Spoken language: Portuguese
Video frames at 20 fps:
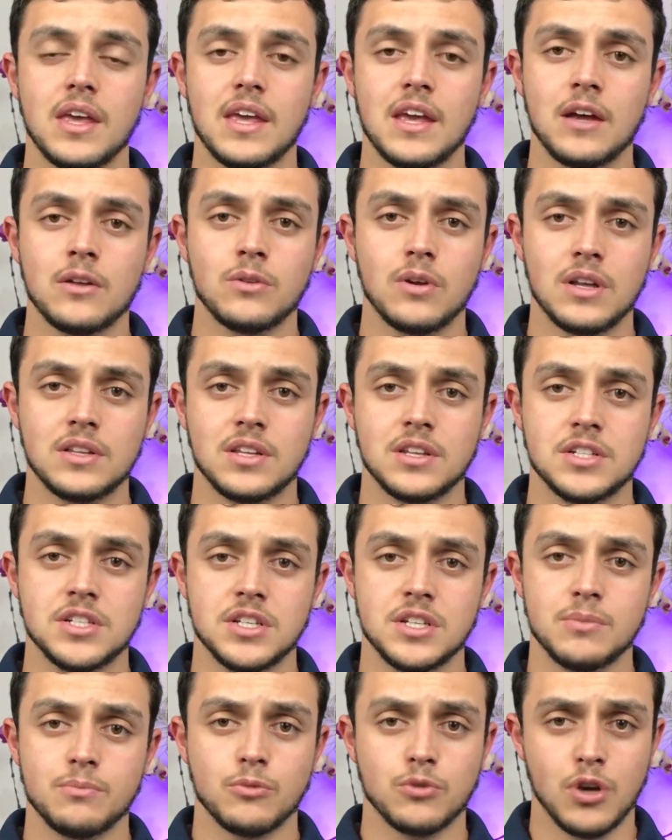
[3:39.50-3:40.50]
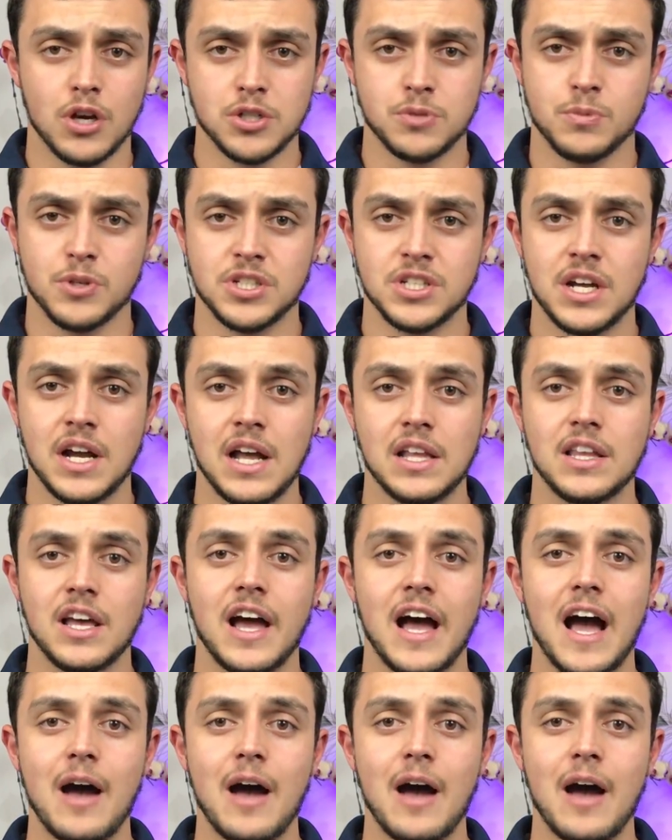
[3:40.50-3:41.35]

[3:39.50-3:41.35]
e a nota de noz moscada